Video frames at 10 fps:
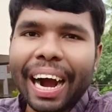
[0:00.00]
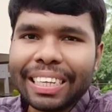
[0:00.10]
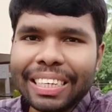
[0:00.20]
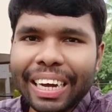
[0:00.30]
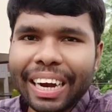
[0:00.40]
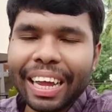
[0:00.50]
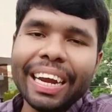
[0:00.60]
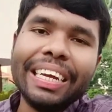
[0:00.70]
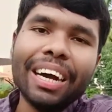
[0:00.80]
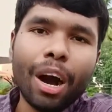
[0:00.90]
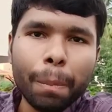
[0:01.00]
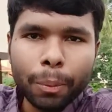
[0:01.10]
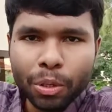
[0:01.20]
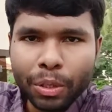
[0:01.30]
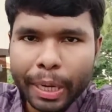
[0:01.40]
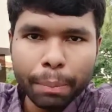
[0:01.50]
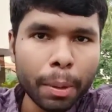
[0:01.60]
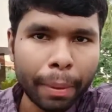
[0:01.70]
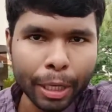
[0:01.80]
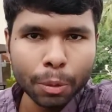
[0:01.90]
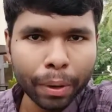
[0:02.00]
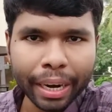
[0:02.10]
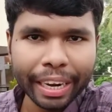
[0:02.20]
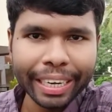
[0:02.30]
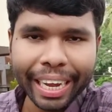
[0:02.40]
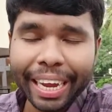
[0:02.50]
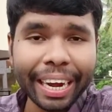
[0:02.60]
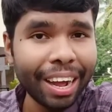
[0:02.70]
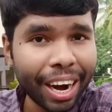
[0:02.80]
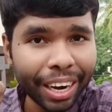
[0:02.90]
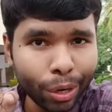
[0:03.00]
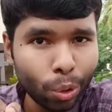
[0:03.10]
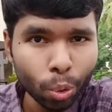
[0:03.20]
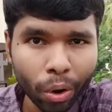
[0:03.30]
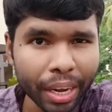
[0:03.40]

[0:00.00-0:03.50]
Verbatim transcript: அதனால நீங்கள் ஆப்போசிட் சைடை போய் படித்து பார்க்குறீங்க ஏன்னா அங்கே தான் ட்ரூவாக